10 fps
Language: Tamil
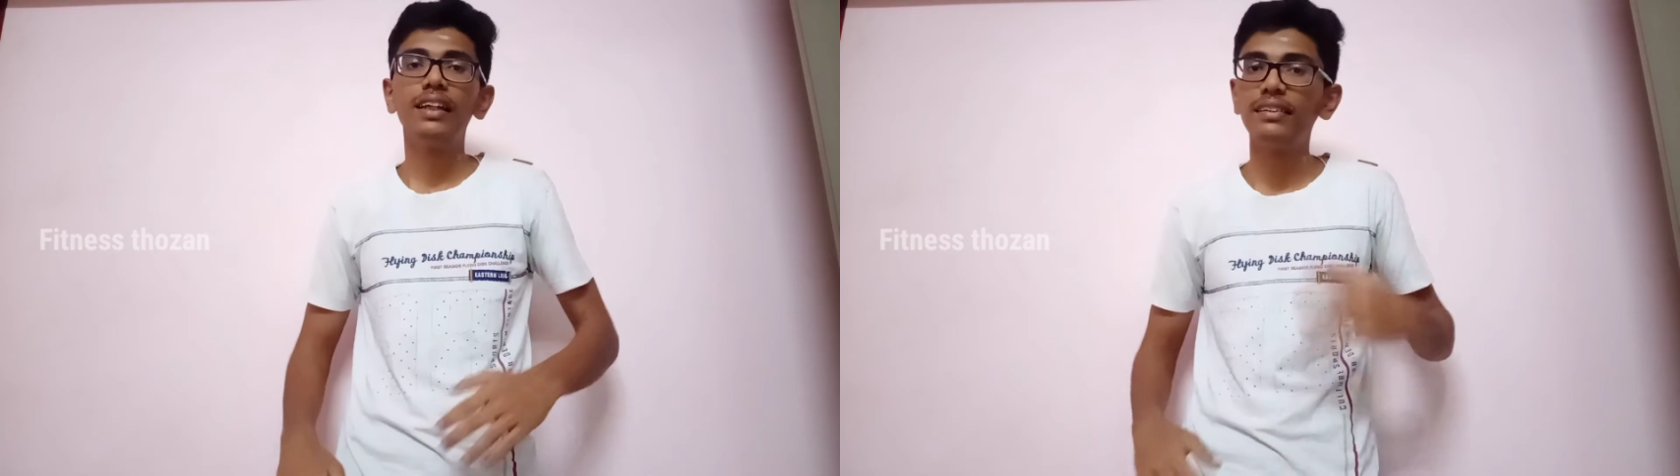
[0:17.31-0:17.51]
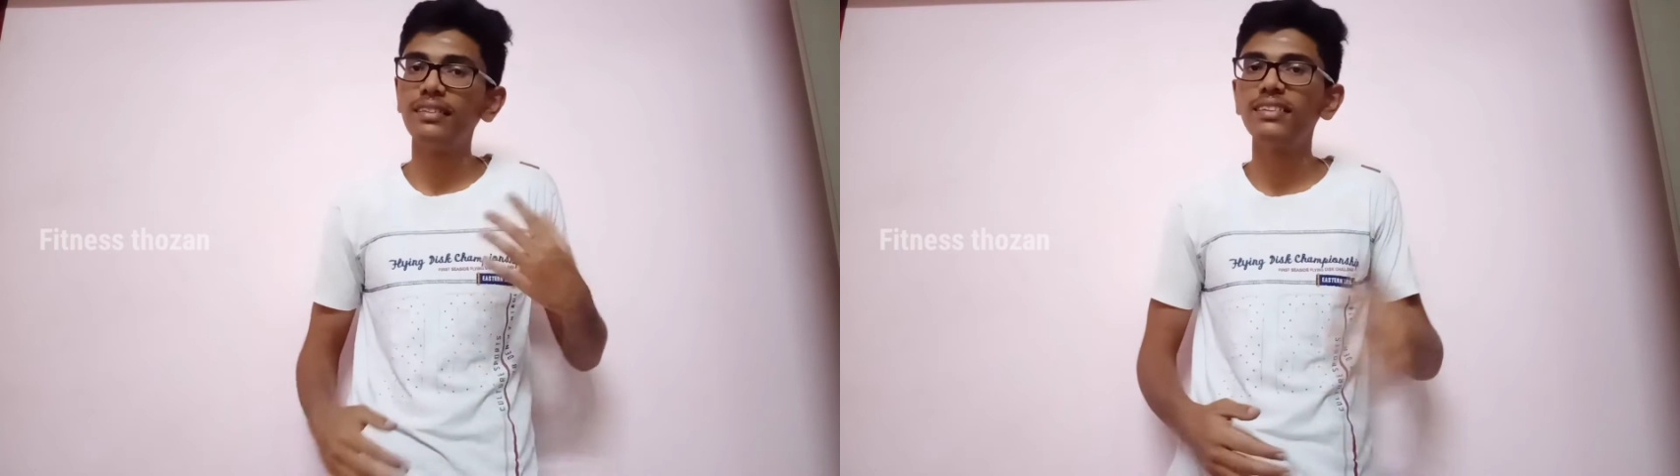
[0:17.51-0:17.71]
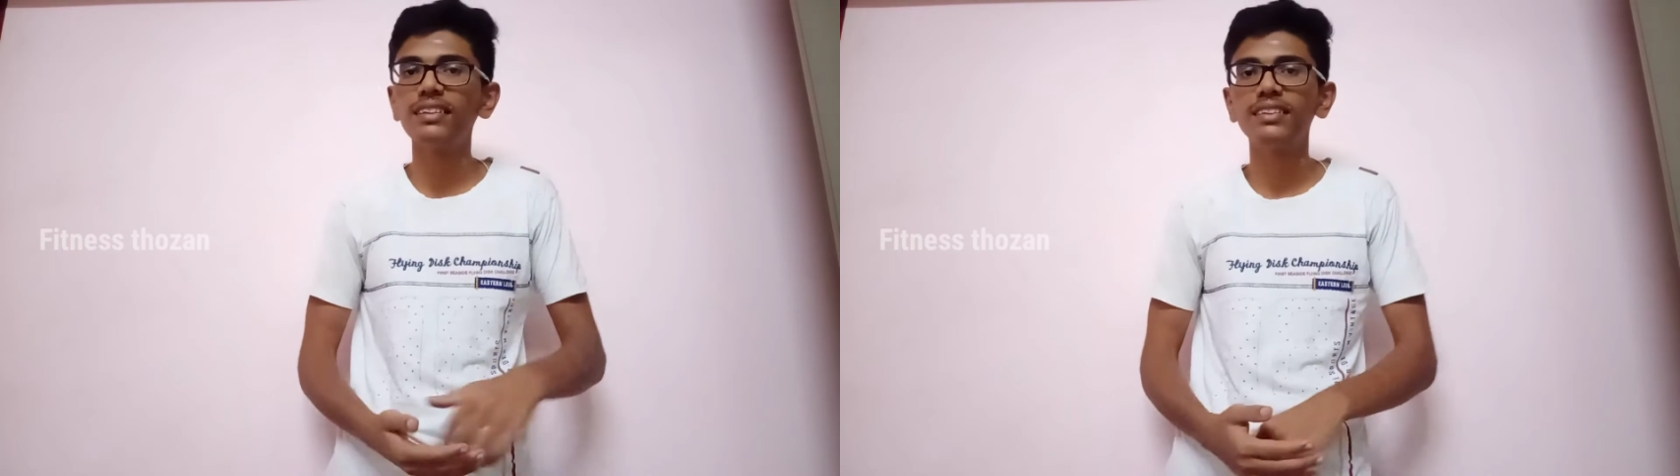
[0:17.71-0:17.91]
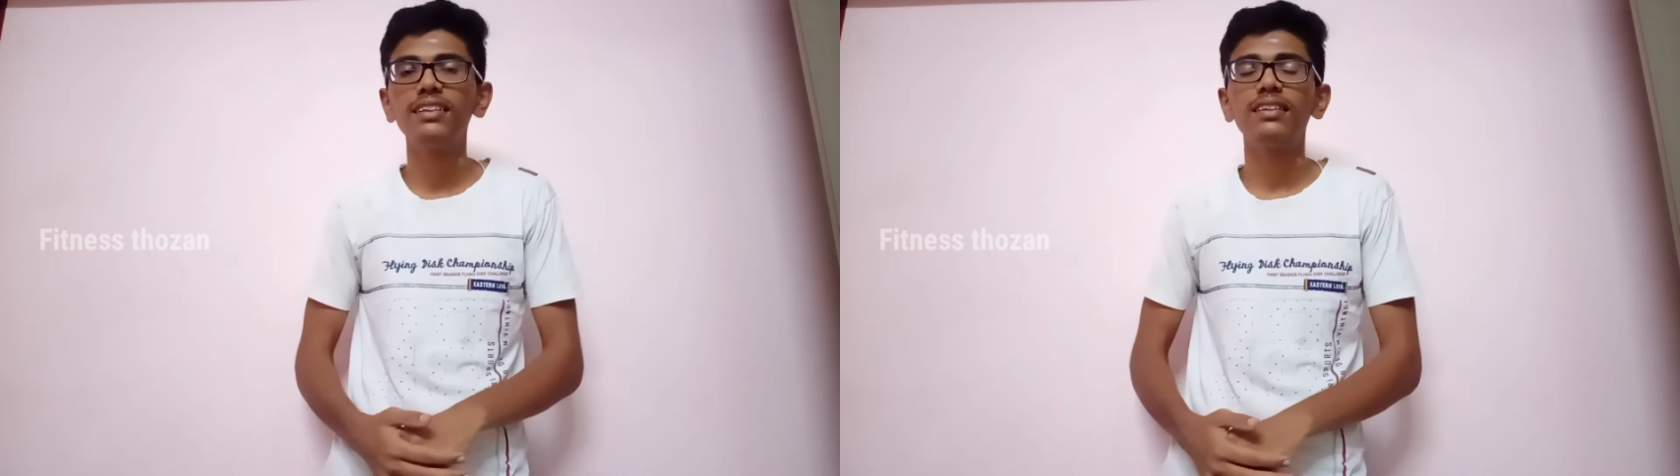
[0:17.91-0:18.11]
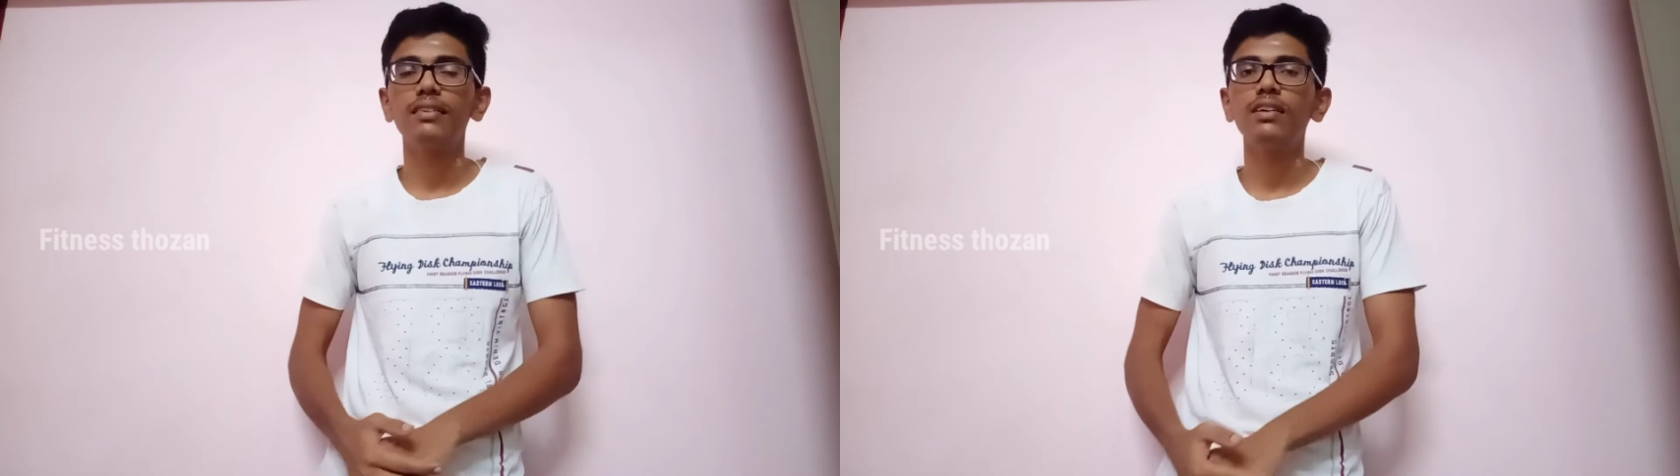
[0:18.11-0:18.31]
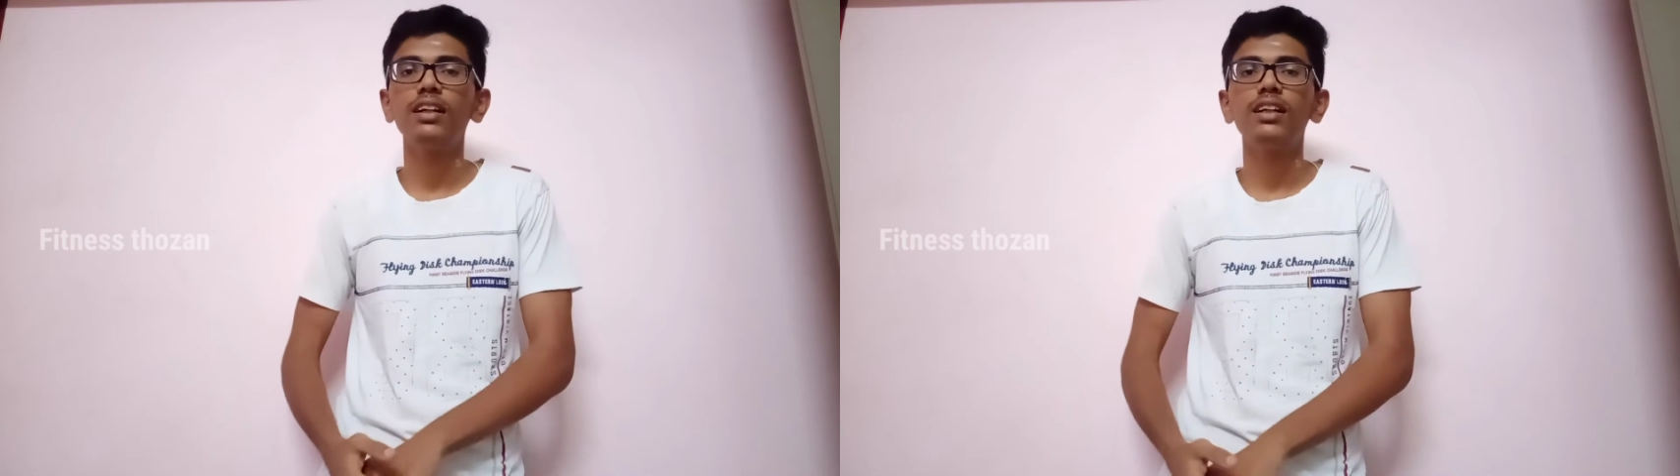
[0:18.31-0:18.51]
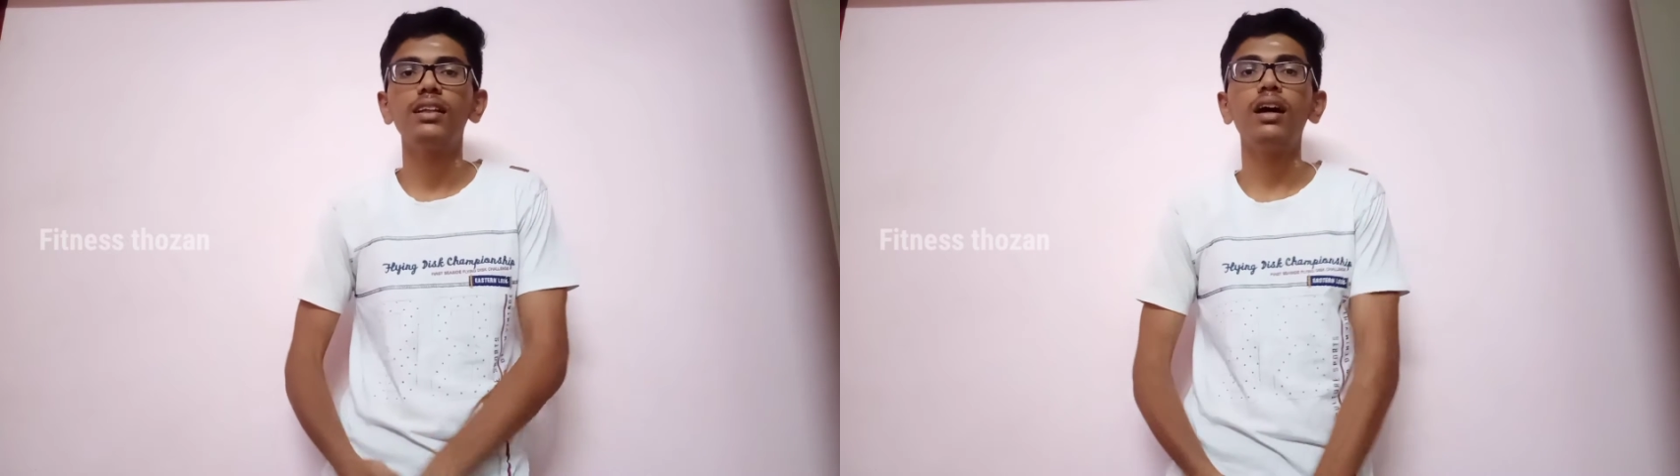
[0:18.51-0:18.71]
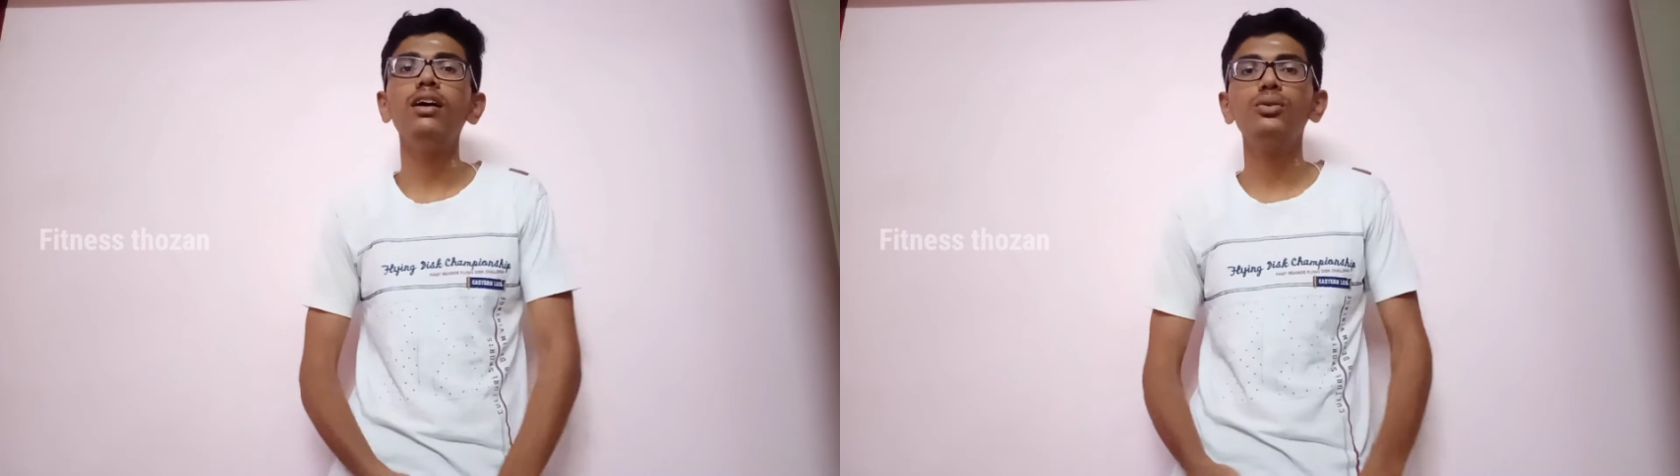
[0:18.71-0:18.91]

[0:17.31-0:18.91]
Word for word: இந்த சிறு சிறு தவறுகள் தான்